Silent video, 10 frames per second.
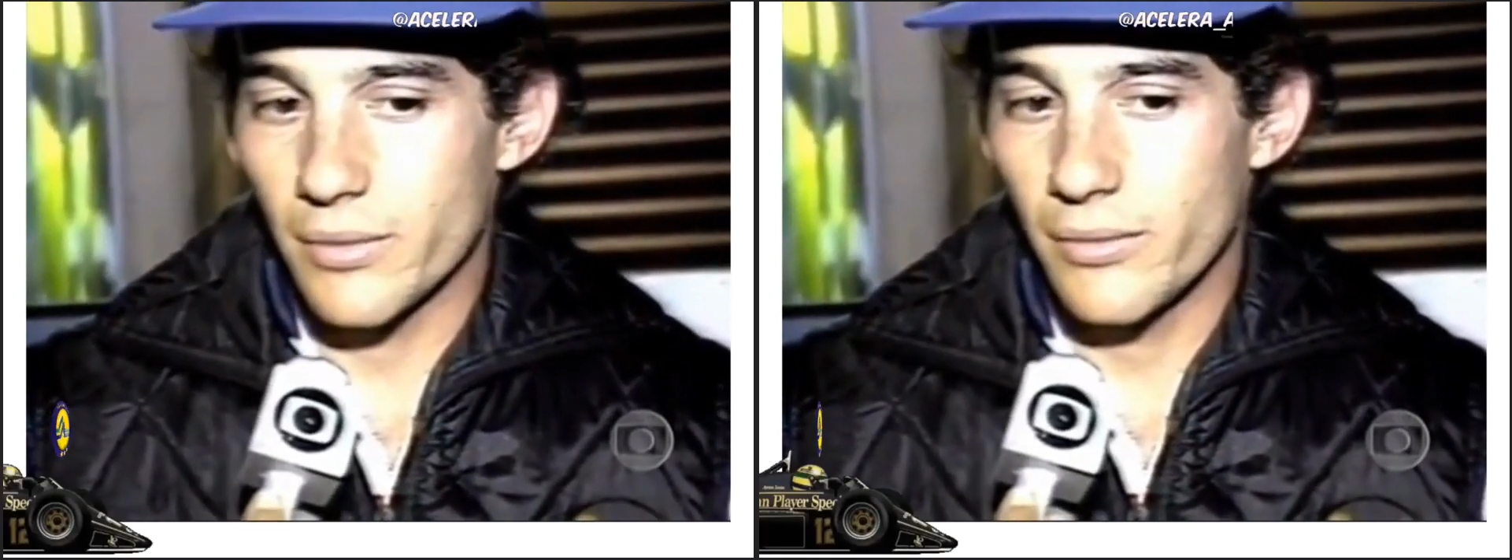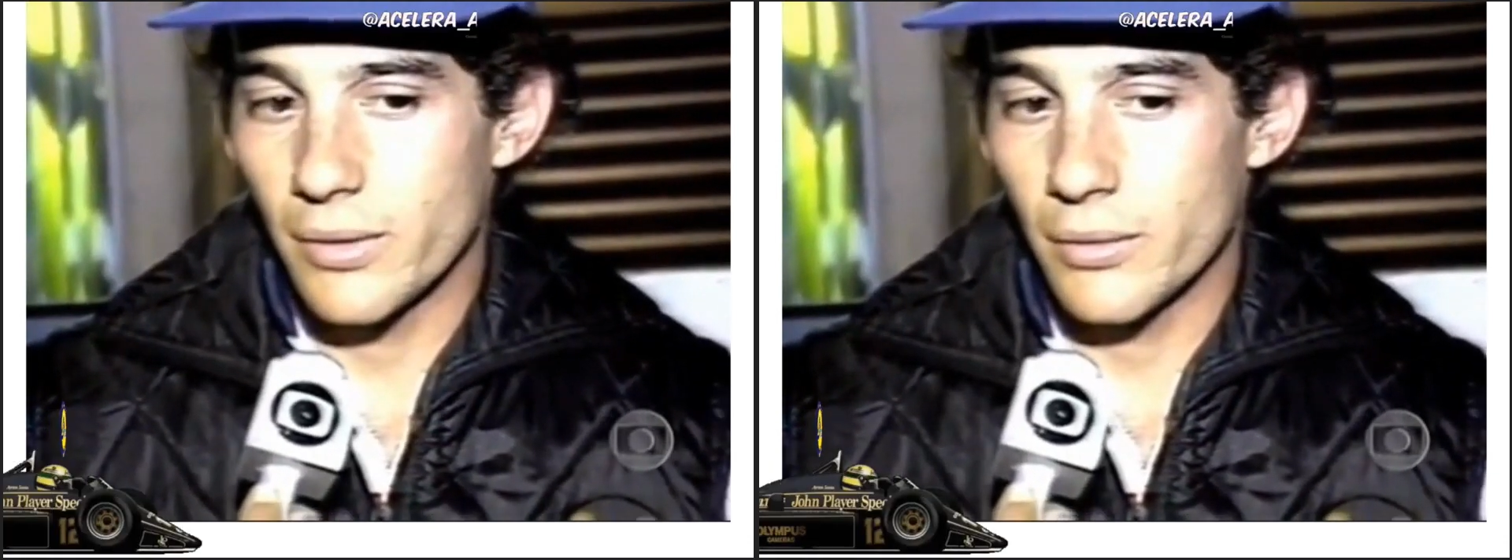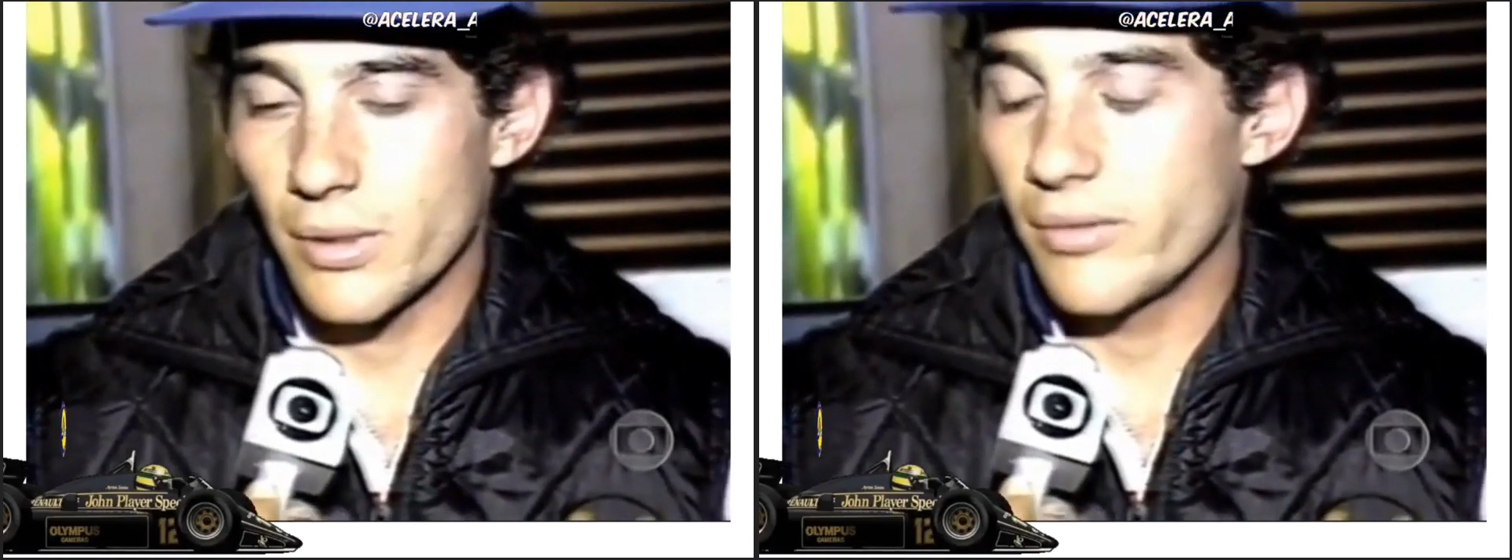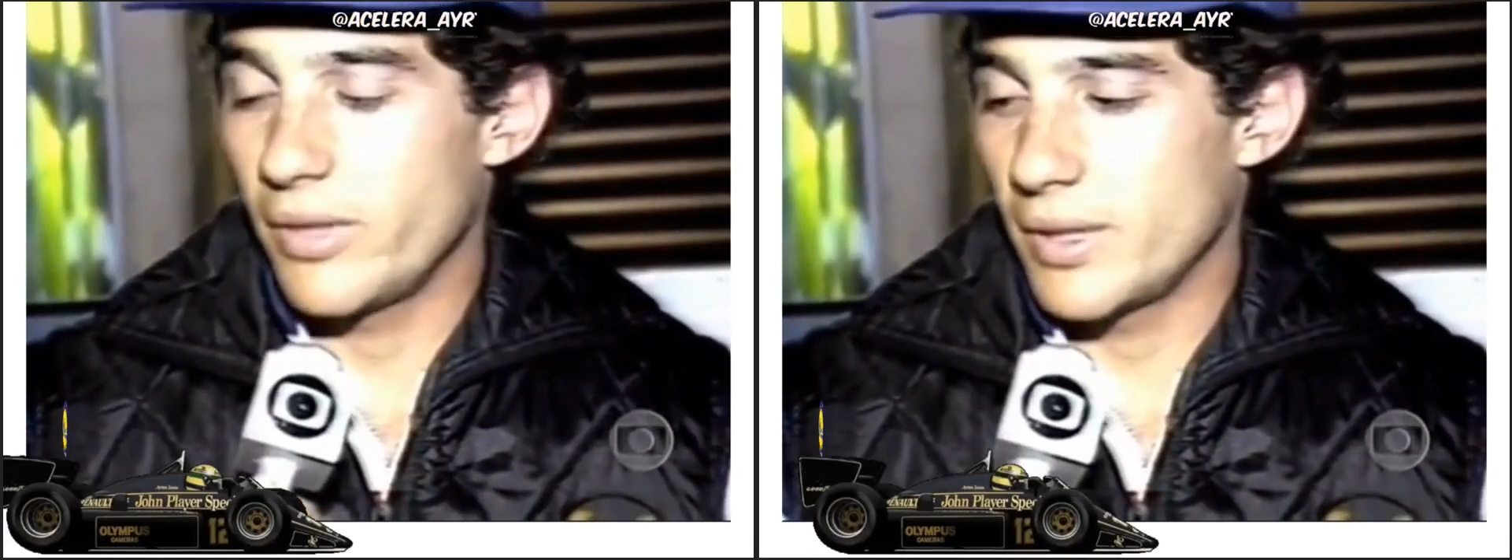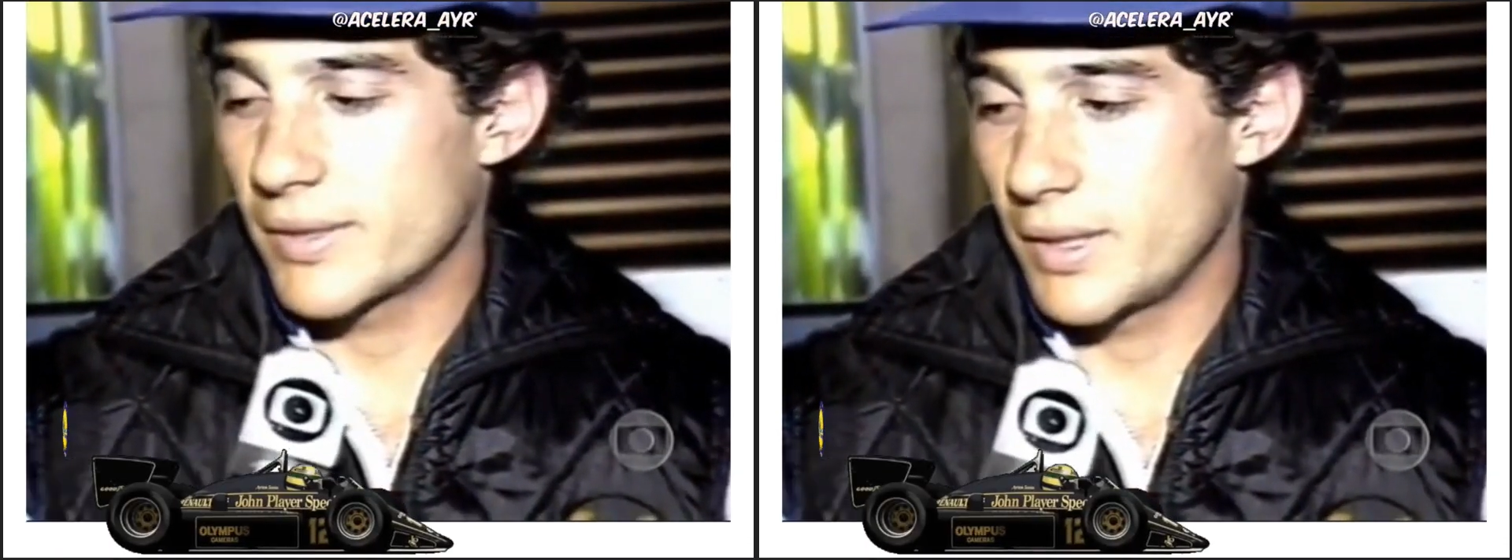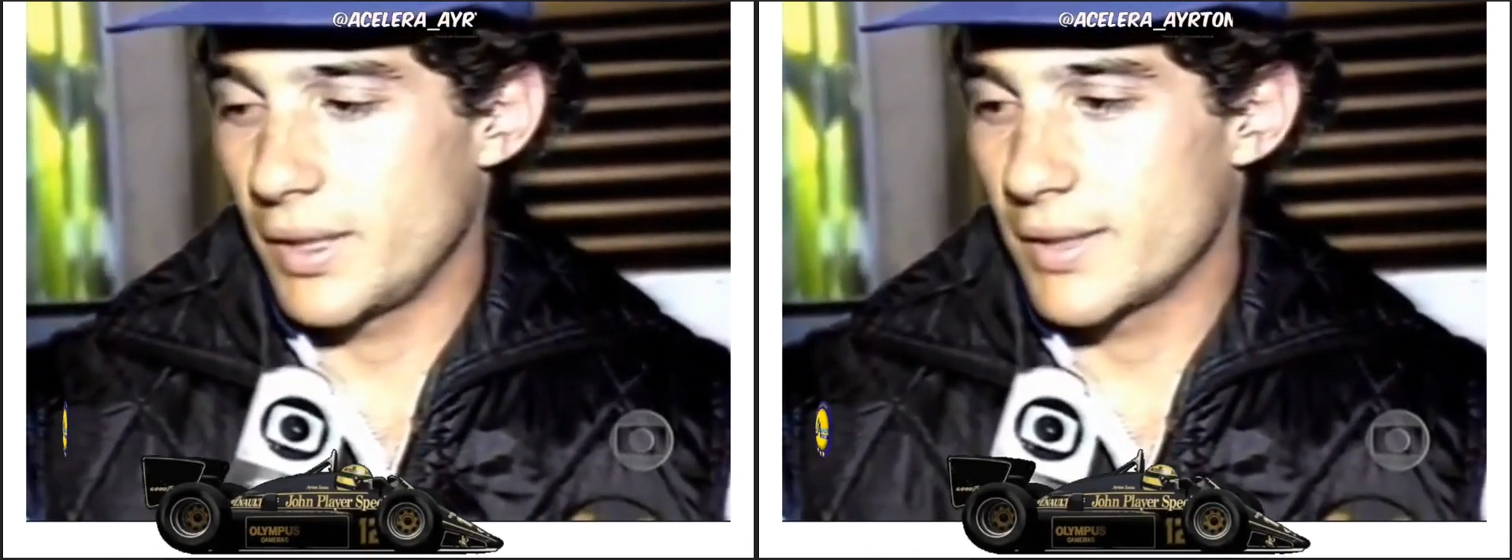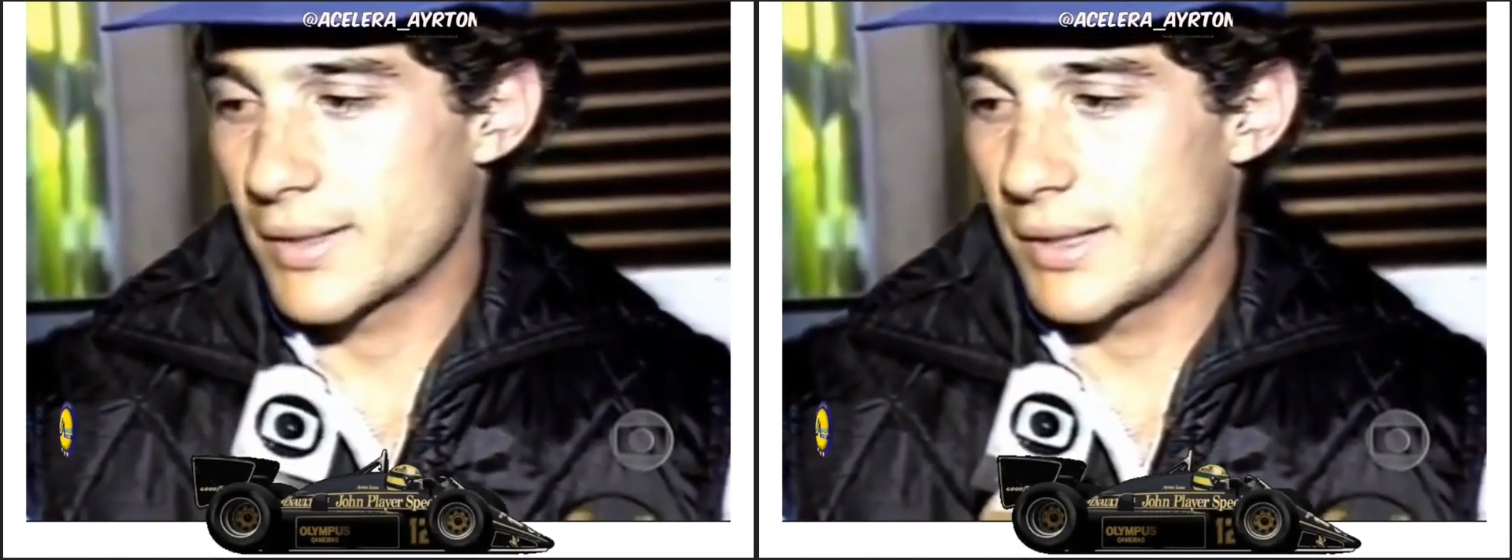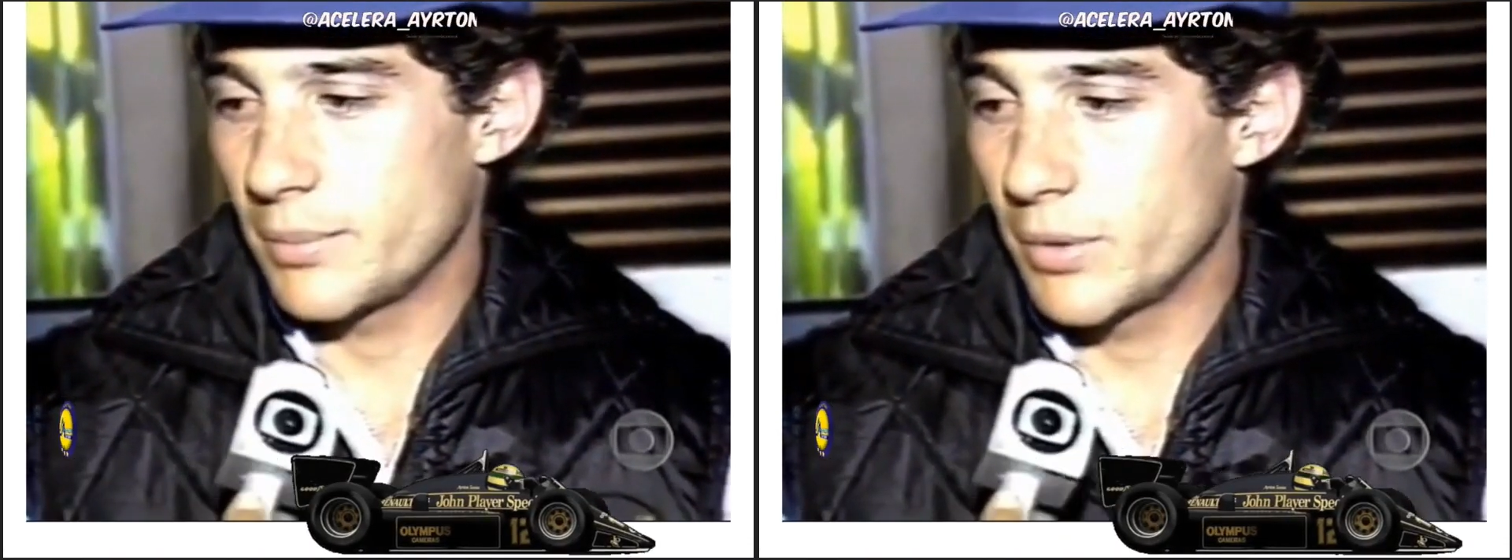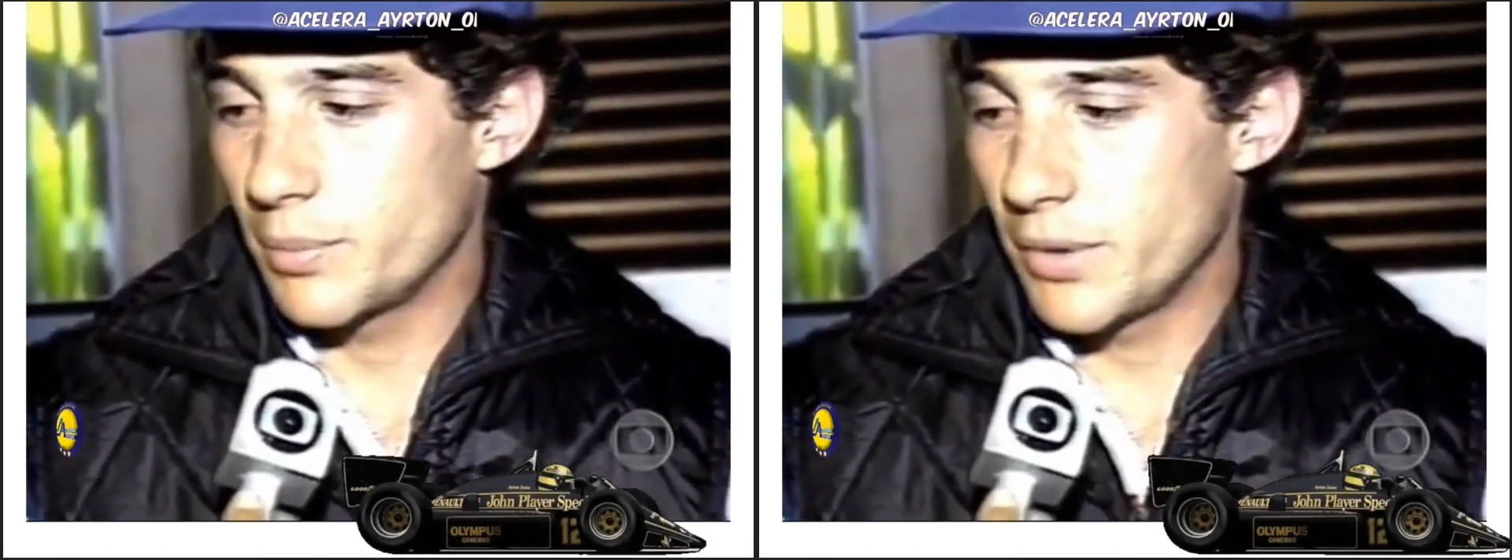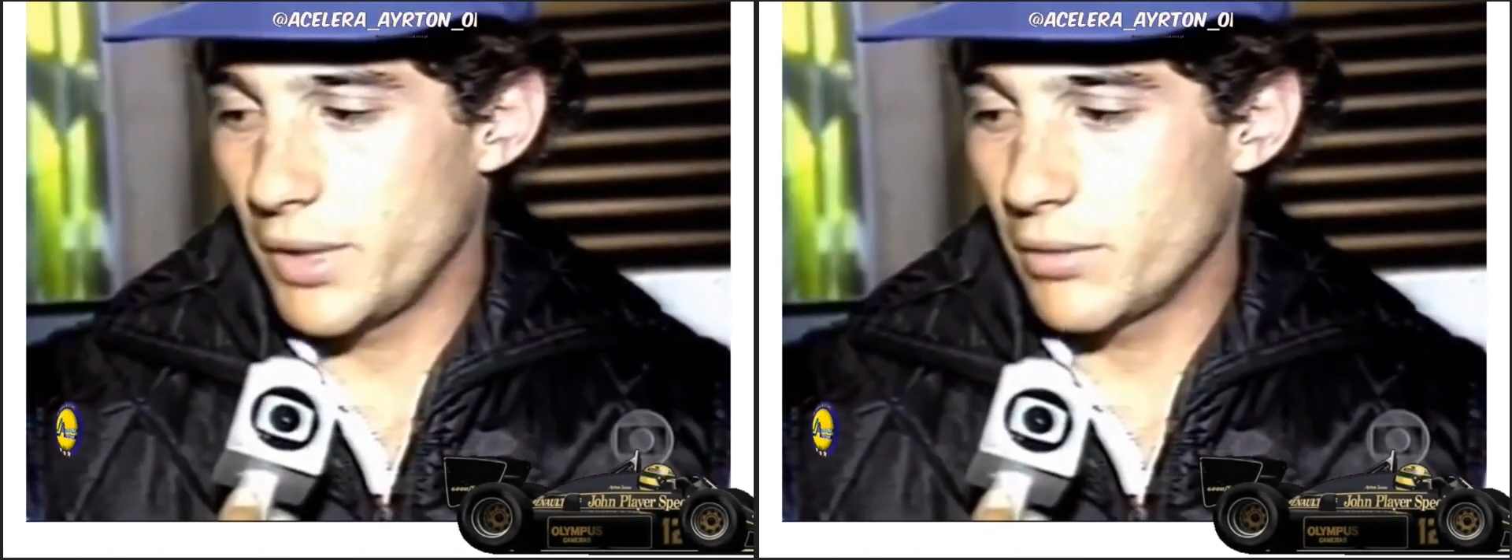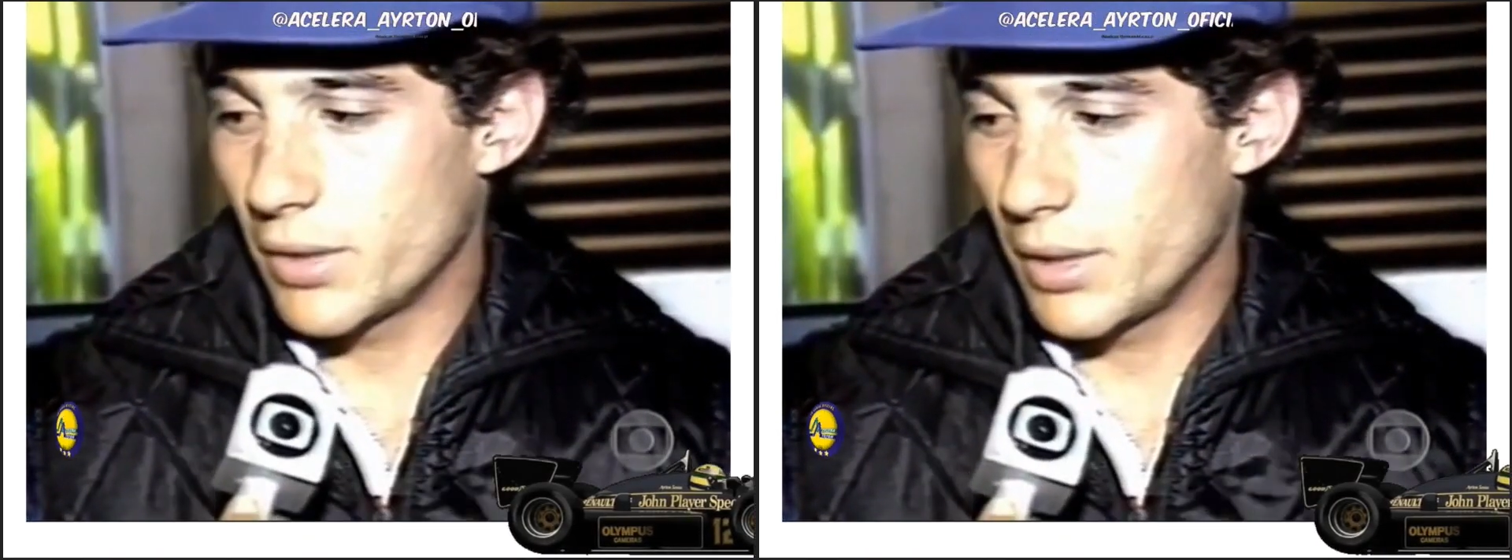não deveria ser realizada pelo perigo